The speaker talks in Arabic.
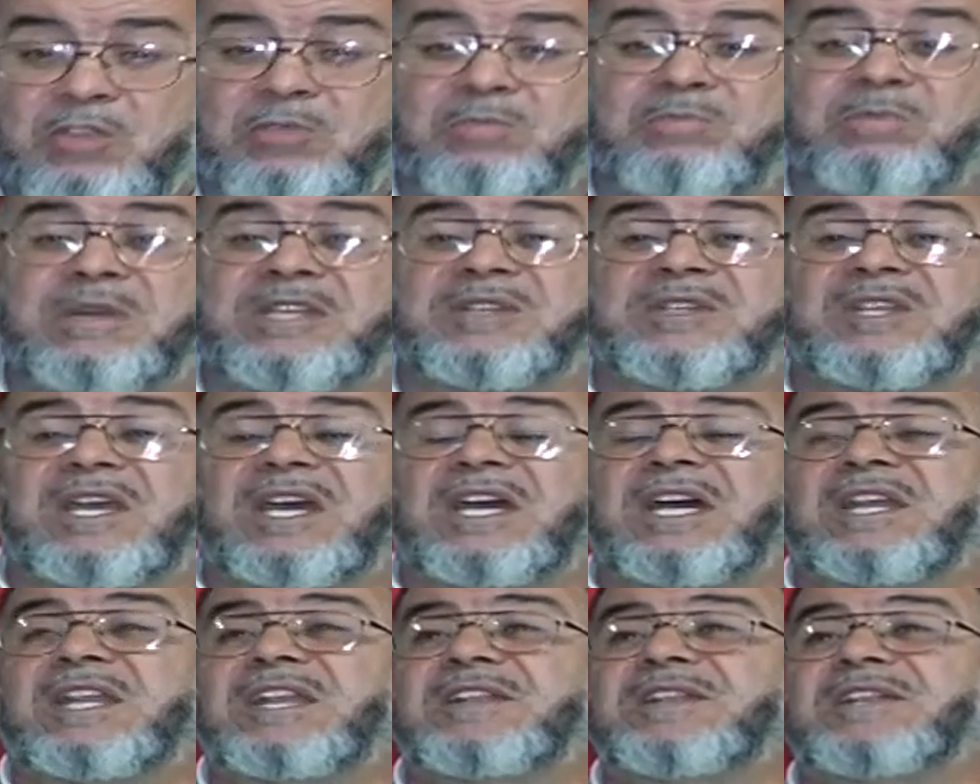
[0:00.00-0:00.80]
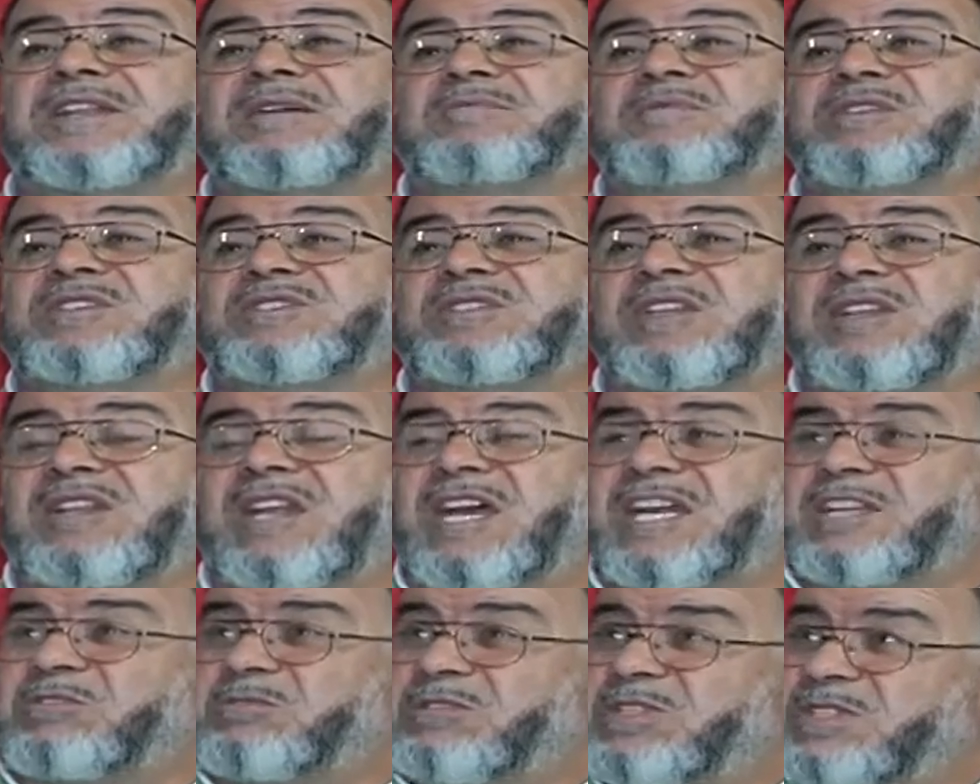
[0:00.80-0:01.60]
ثم انتقل النبي صلى
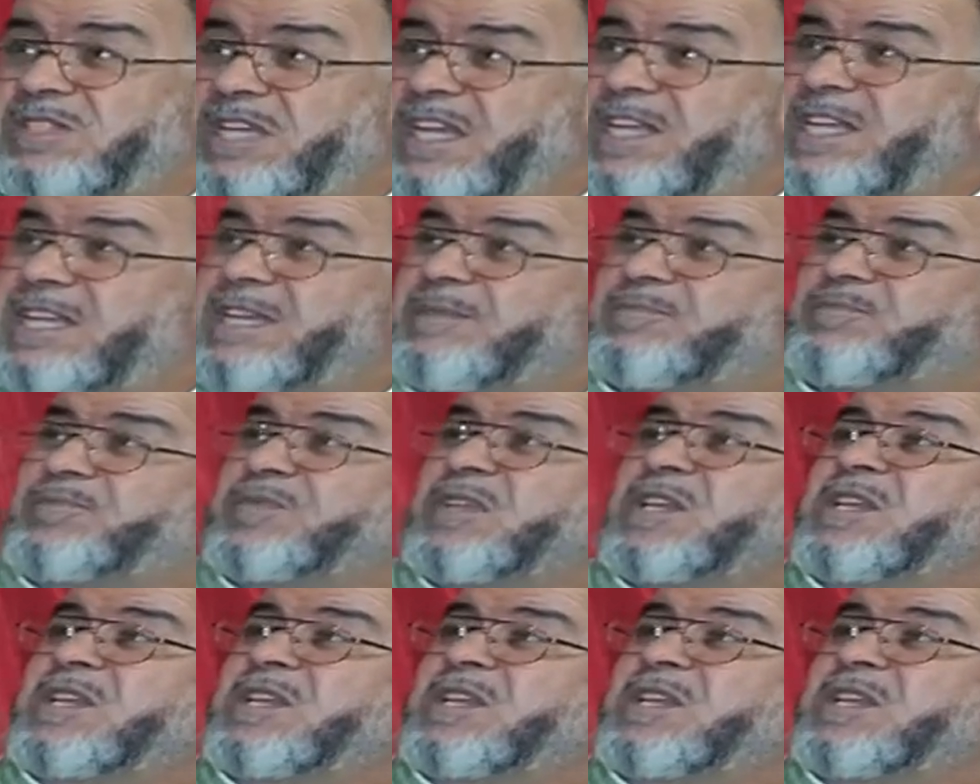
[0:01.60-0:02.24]
الله عليه وسلم